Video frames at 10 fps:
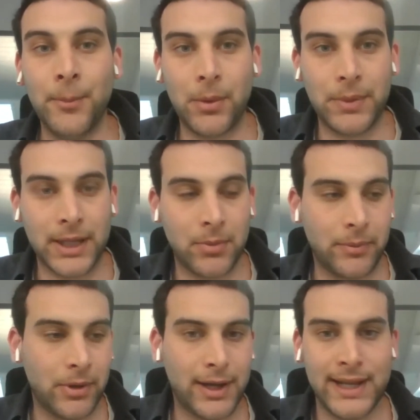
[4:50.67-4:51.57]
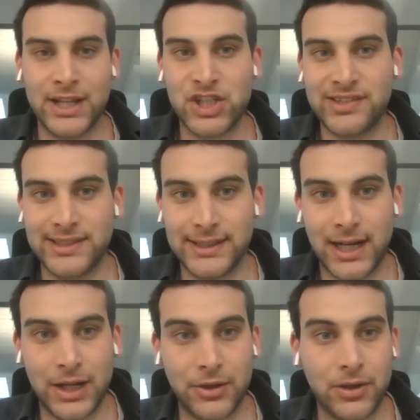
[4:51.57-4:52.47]
ma perché proprio è una
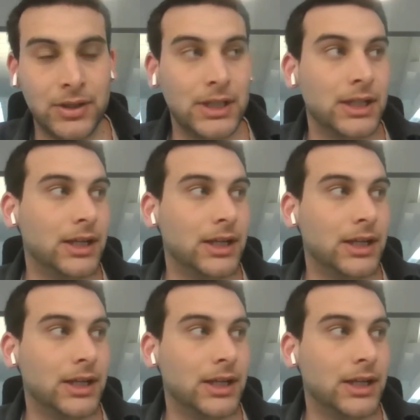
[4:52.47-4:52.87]
necessità, no?